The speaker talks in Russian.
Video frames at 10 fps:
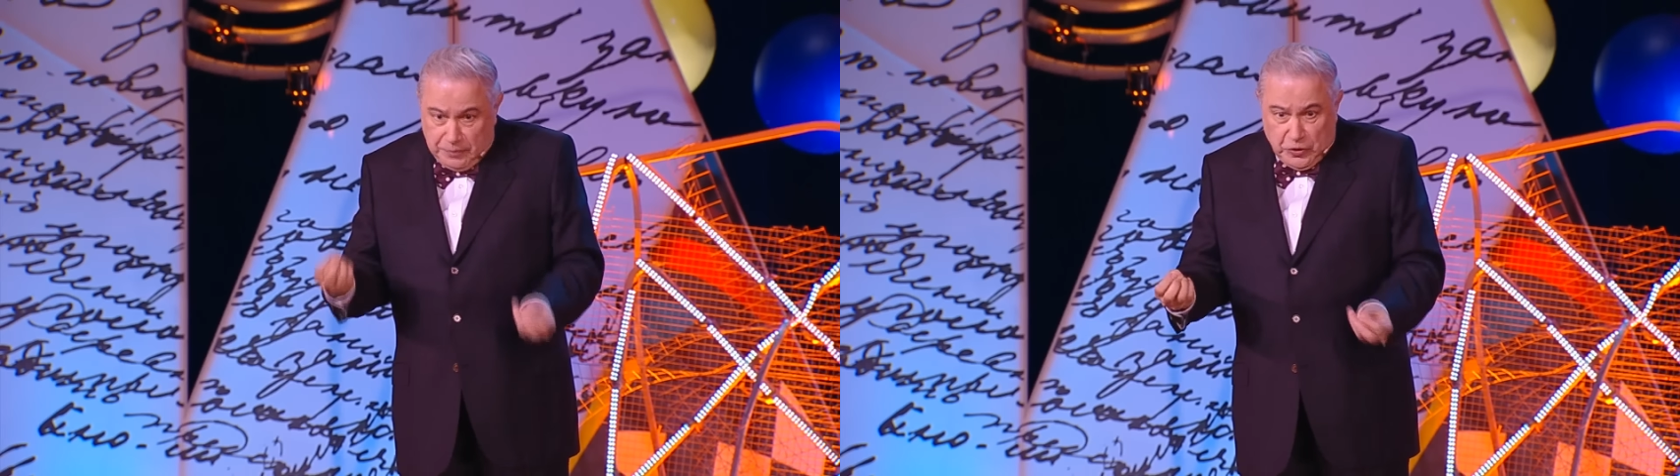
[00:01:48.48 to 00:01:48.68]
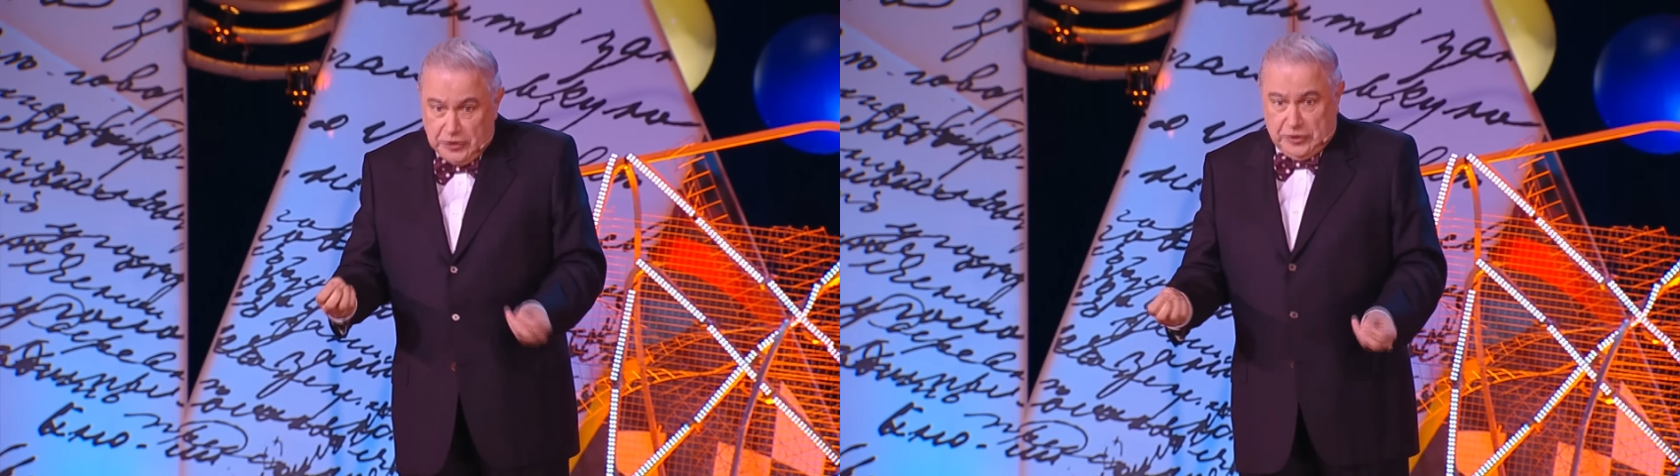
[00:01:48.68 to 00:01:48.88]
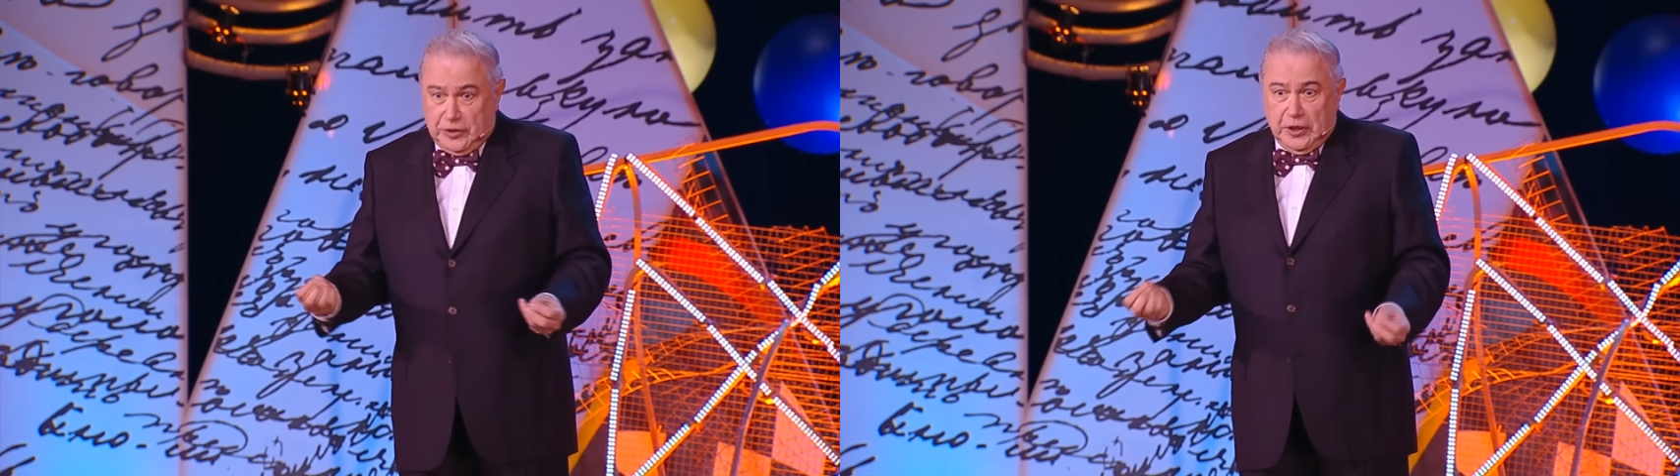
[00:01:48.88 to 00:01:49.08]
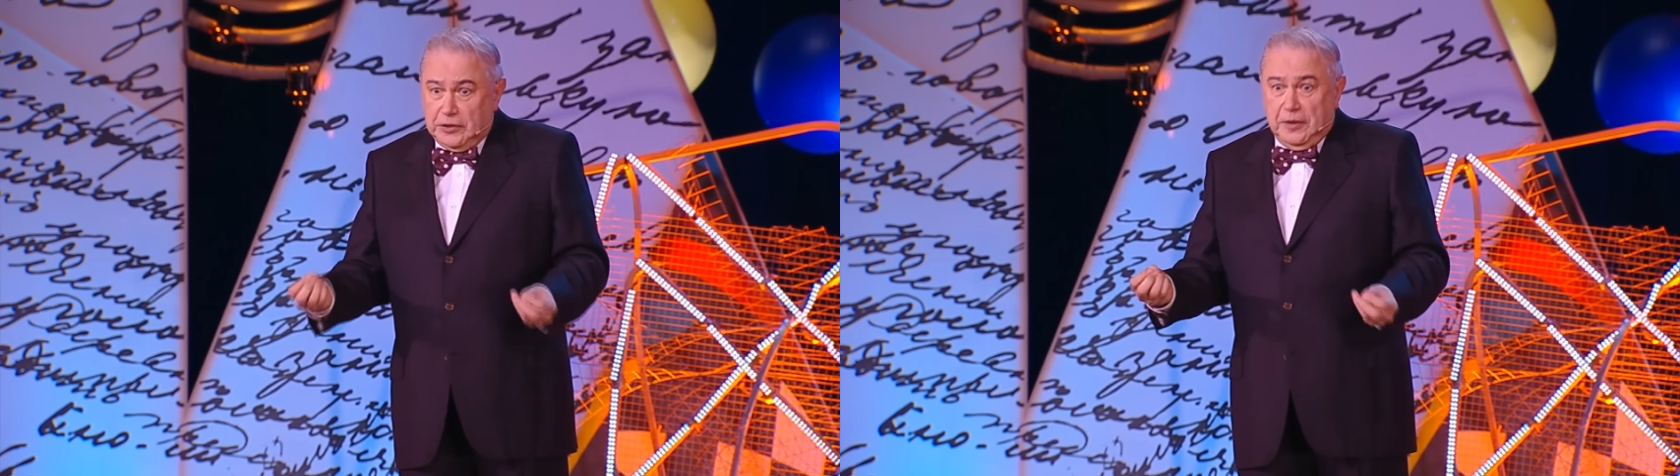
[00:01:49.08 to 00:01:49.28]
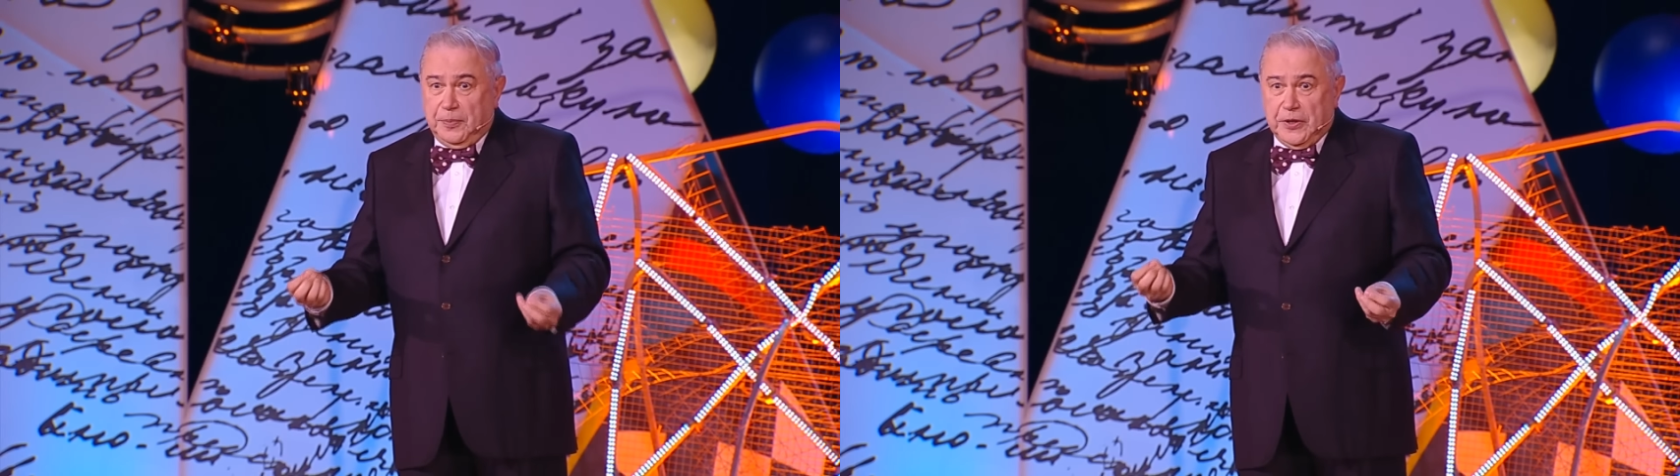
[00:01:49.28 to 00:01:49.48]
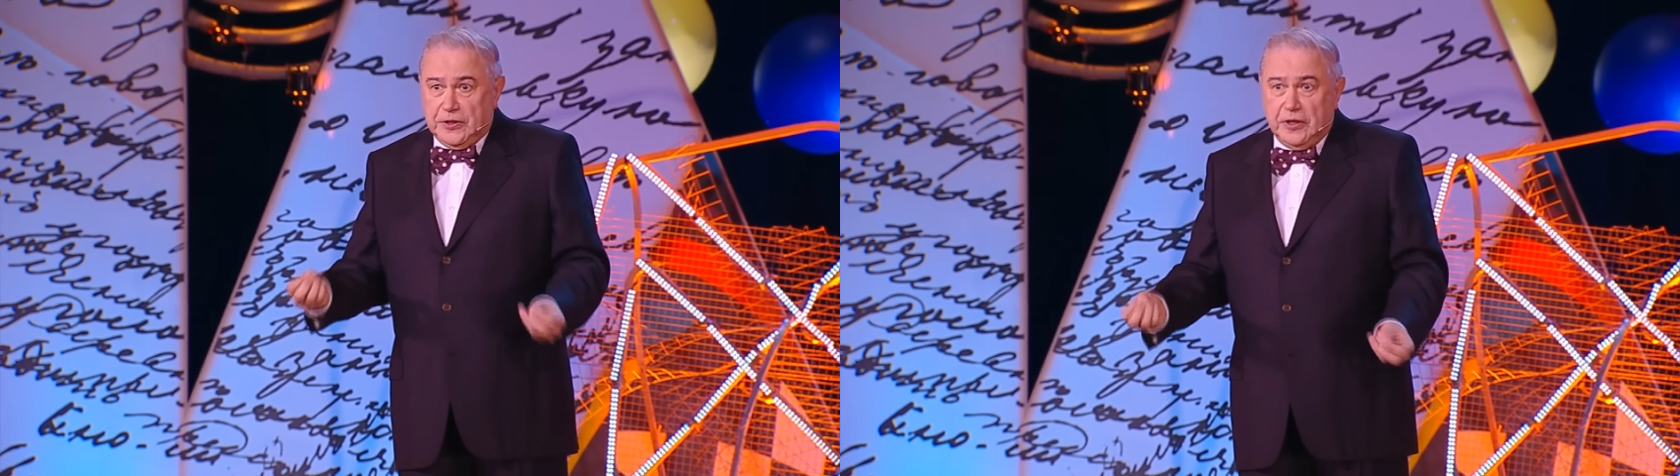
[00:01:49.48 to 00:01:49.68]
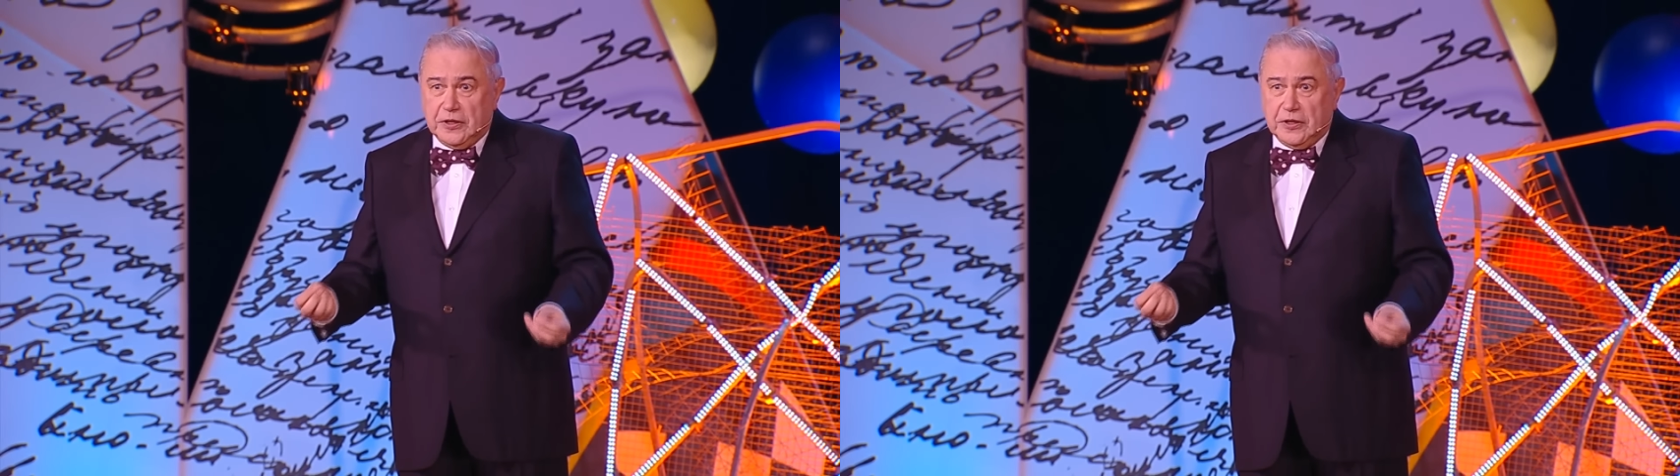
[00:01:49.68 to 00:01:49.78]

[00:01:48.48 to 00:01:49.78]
ним не стыдно прийти